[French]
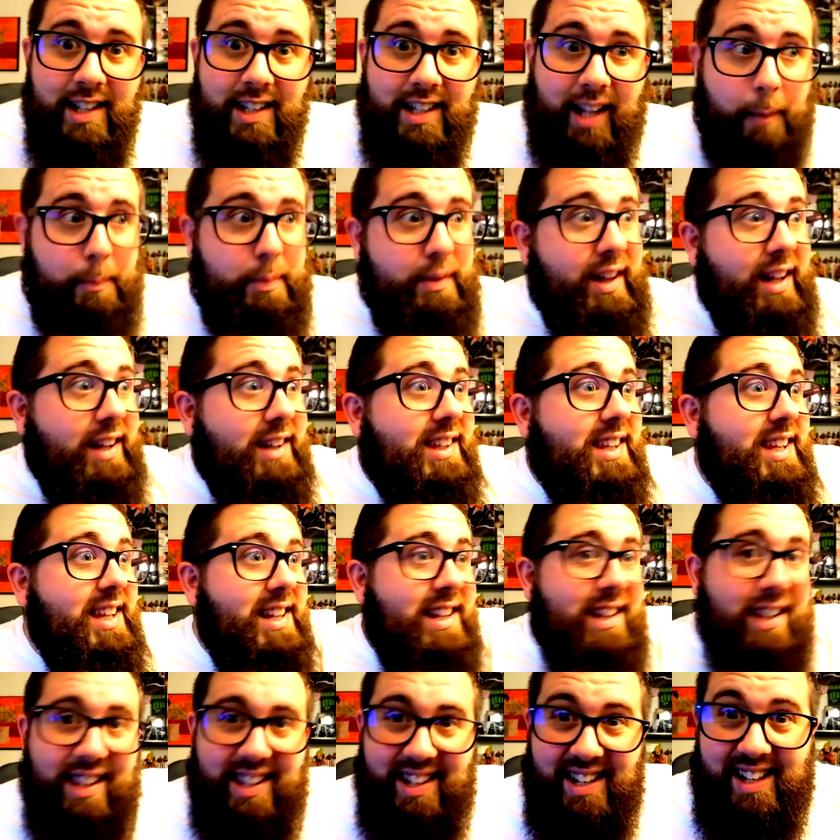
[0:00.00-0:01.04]
Capitaine
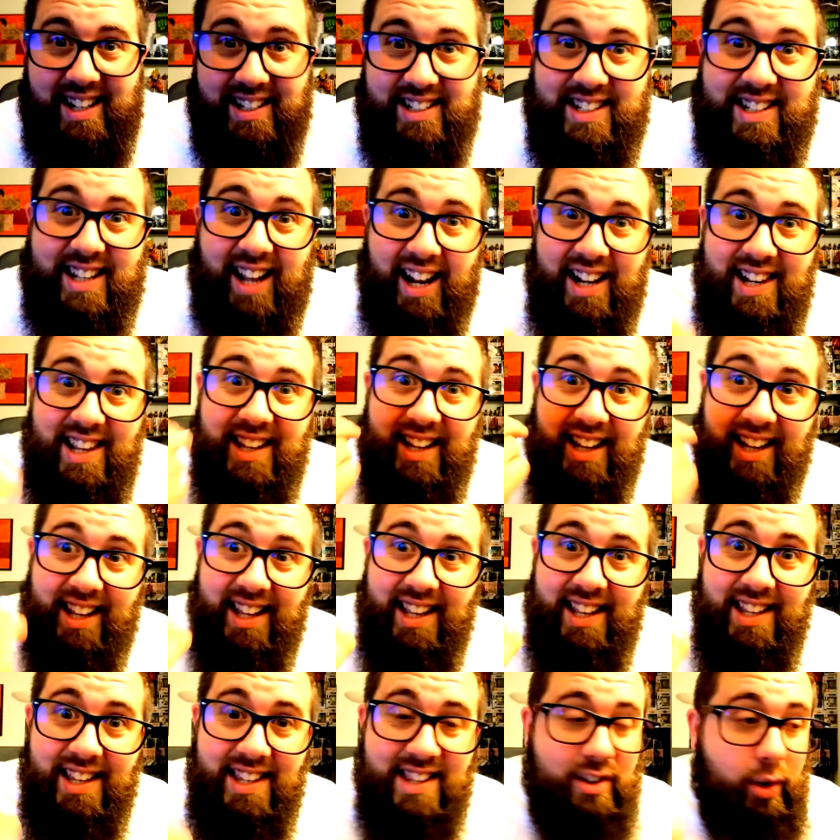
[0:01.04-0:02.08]
Kid, il a
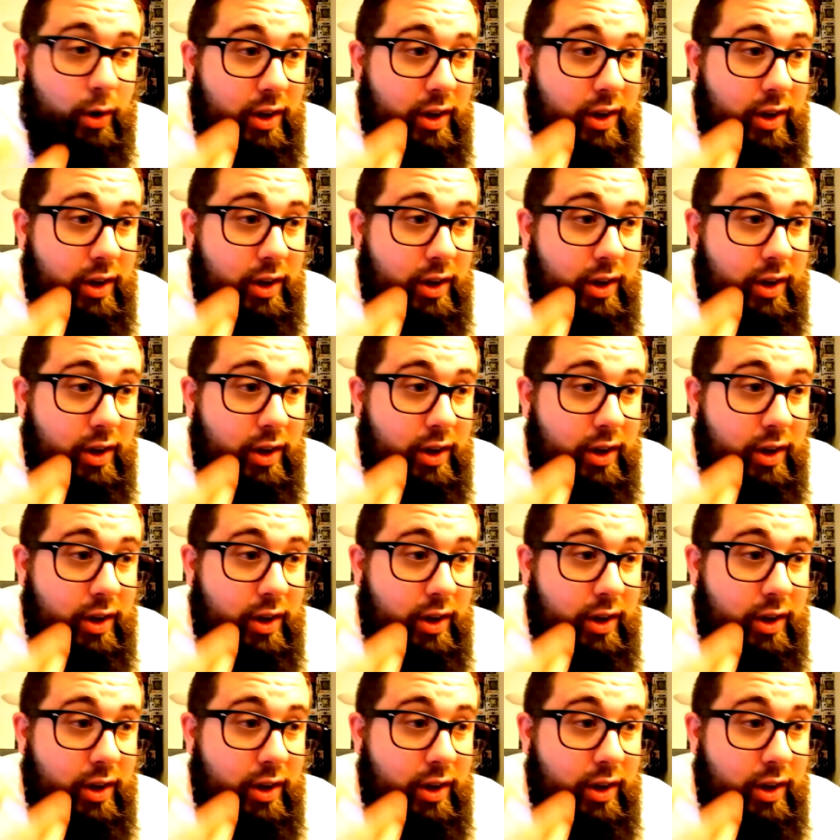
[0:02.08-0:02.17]
galéré.